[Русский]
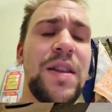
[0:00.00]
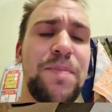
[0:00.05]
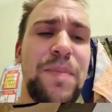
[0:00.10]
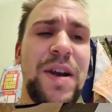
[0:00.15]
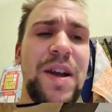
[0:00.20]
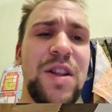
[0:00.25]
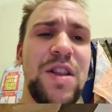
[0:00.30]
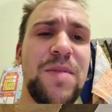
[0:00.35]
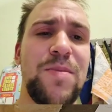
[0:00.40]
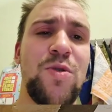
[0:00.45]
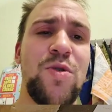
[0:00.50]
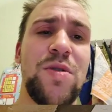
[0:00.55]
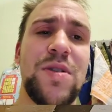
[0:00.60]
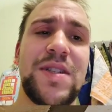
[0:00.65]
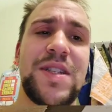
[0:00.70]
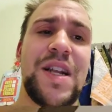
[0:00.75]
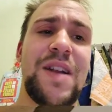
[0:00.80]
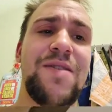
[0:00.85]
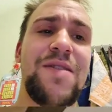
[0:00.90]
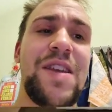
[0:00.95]
Поэтому
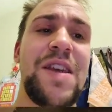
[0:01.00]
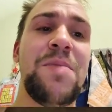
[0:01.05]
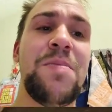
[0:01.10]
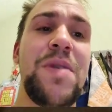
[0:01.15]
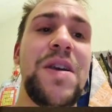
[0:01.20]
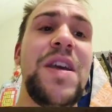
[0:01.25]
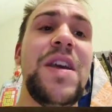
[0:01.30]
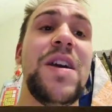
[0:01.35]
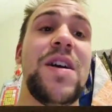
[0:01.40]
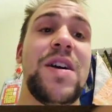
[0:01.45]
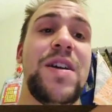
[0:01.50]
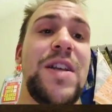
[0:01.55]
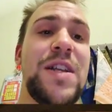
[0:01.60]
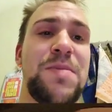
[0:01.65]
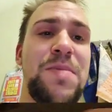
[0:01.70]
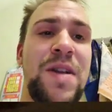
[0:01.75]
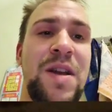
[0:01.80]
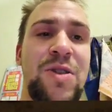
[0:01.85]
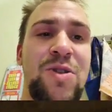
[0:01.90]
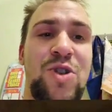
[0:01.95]
сравним их,
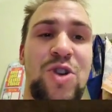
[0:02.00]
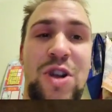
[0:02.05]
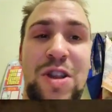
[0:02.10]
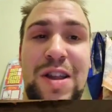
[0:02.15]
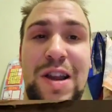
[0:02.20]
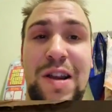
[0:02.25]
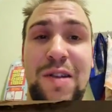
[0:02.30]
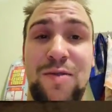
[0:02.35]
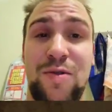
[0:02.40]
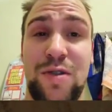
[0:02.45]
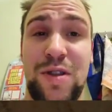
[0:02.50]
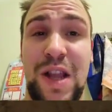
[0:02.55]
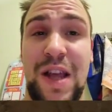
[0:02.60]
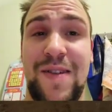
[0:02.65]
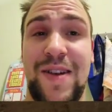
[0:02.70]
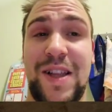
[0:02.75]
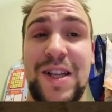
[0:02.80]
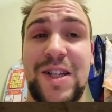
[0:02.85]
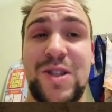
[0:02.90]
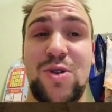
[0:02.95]
несмотря на то, что телефон на
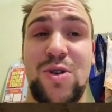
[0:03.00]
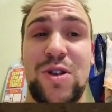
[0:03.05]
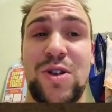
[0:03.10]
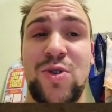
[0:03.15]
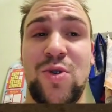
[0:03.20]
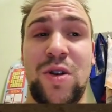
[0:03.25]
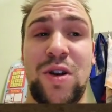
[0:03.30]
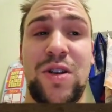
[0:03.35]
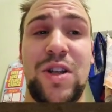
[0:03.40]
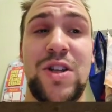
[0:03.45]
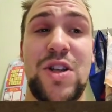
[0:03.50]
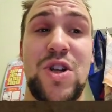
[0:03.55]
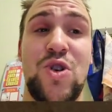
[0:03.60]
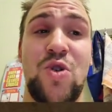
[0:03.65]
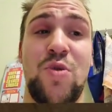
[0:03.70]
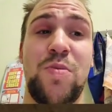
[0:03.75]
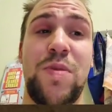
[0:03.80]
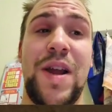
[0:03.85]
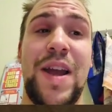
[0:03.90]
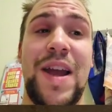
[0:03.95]
Авито стоит 40 тысяч
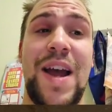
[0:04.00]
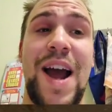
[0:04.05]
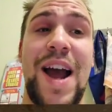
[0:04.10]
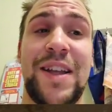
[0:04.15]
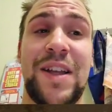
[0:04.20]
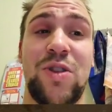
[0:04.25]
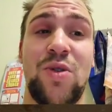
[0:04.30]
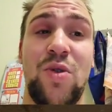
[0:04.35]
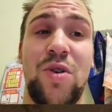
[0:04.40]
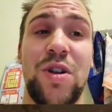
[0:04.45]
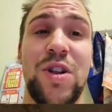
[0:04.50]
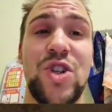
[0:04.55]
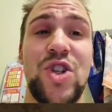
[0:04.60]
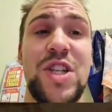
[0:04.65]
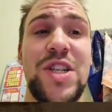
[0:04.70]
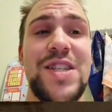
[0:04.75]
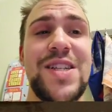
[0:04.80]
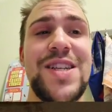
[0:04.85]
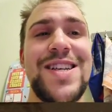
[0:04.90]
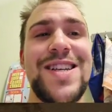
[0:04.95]
рублей, а этот около
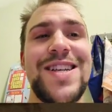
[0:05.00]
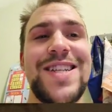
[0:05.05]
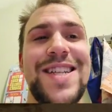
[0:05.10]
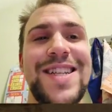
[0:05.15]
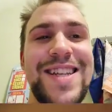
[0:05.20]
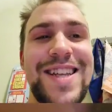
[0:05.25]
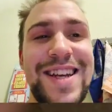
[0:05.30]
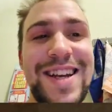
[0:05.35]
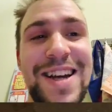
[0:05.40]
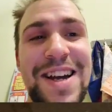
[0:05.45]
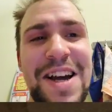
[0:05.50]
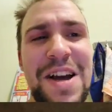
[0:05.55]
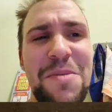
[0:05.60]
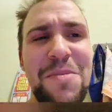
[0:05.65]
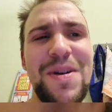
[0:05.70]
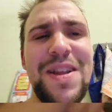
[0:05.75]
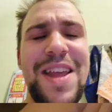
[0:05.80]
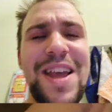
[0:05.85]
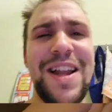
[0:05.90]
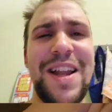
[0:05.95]
60,
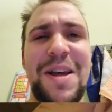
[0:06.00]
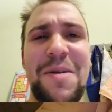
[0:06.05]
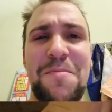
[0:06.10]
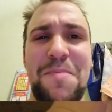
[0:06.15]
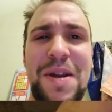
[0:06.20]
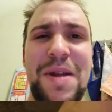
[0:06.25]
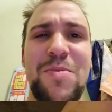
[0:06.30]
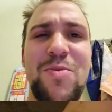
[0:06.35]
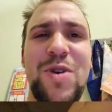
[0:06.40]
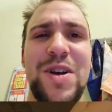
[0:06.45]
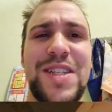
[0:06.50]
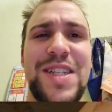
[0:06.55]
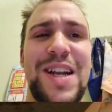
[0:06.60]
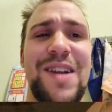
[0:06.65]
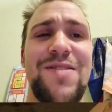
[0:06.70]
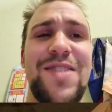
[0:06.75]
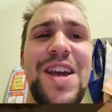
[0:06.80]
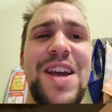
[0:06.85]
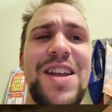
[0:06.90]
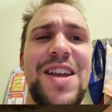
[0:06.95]
мы делаем прямое
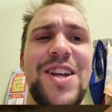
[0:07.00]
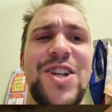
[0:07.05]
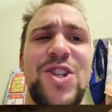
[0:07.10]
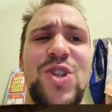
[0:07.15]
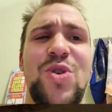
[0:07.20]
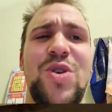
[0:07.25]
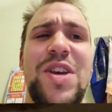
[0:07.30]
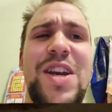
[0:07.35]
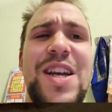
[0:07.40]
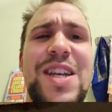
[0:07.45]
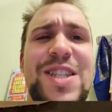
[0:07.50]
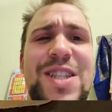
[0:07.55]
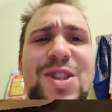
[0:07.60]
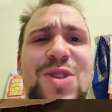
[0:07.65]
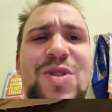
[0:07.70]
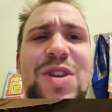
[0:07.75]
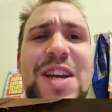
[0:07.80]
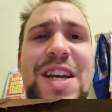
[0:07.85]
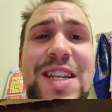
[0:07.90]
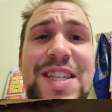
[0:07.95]
сравнение, что есть, то
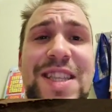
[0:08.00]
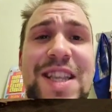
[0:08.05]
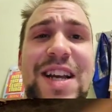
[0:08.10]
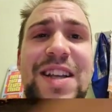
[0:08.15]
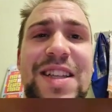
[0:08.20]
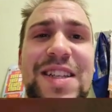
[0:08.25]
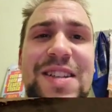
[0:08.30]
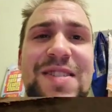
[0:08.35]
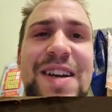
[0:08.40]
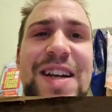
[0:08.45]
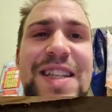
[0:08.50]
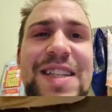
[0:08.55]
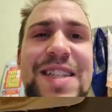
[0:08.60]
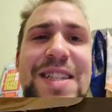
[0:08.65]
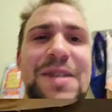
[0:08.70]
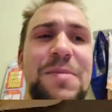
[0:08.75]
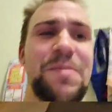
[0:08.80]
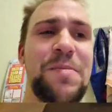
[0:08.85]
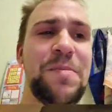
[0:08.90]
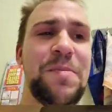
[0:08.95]
есть, так
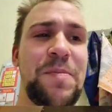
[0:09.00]
называется.